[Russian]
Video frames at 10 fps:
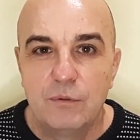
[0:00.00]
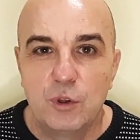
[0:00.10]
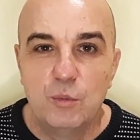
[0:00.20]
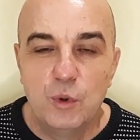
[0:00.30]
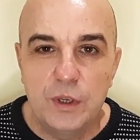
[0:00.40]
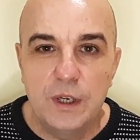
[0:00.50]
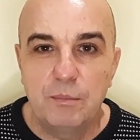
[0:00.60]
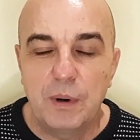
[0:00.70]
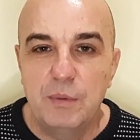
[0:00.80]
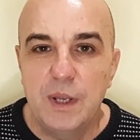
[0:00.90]
У
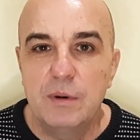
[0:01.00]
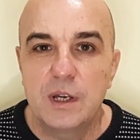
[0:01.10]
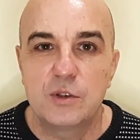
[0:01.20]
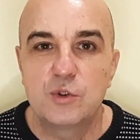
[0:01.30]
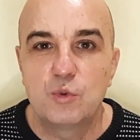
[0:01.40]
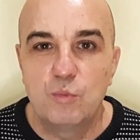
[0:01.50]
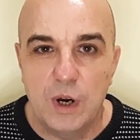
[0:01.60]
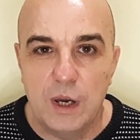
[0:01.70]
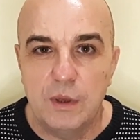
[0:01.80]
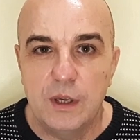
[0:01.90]
многих проблема с
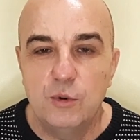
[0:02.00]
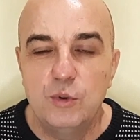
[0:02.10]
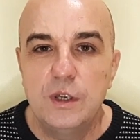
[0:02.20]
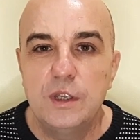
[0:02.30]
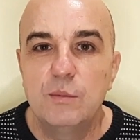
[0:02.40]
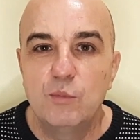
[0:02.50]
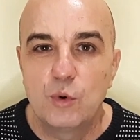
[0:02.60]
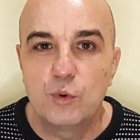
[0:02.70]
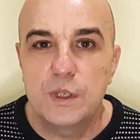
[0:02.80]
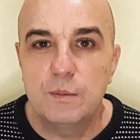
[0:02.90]
зубами. Люди не
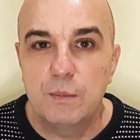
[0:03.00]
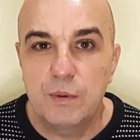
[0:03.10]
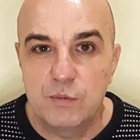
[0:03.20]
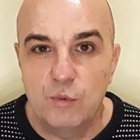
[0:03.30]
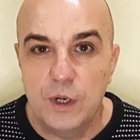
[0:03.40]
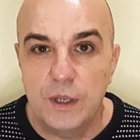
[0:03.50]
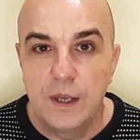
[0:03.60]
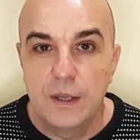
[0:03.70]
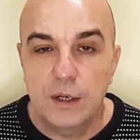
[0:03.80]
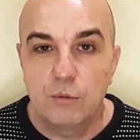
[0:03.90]
могут себе позволить.
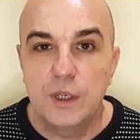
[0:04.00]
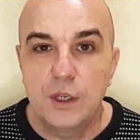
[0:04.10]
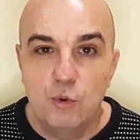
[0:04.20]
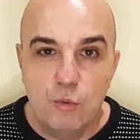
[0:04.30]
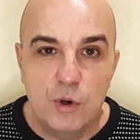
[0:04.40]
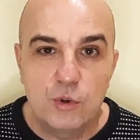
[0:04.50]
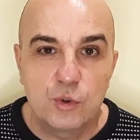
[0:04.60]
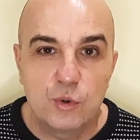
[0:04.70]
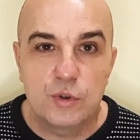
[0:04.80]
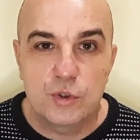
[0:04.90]
Так вот, я думаю,
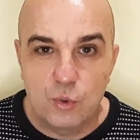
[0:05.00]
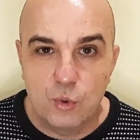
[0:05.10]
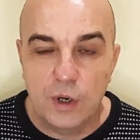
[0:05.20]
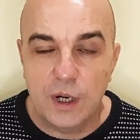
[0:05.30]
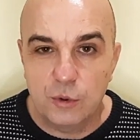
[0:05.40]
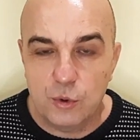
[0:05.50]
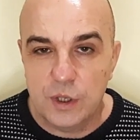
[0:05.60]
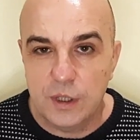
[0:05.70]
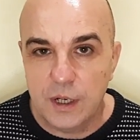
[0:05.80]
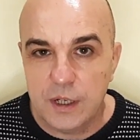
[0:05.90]
что скоро
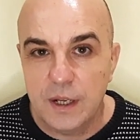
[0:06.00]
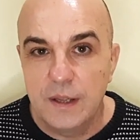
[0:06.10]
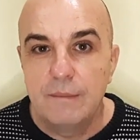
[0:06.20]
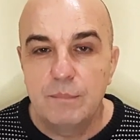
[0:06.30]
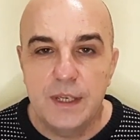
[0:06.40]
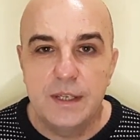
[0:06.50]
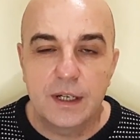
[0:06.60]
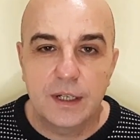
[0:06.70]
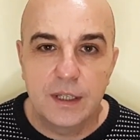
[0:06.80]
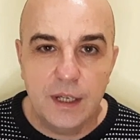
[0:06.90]
точно так же и
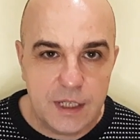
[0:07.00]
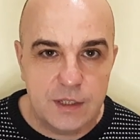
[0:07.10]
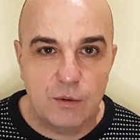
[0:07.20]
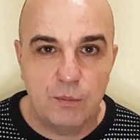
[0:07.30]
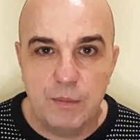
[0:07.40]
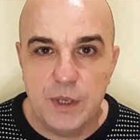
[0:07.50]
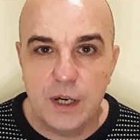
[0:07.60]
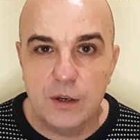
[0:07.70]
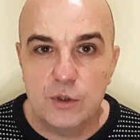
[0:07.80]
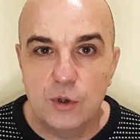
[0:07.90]
законодательство
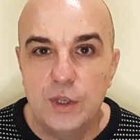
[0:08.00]
поменяются.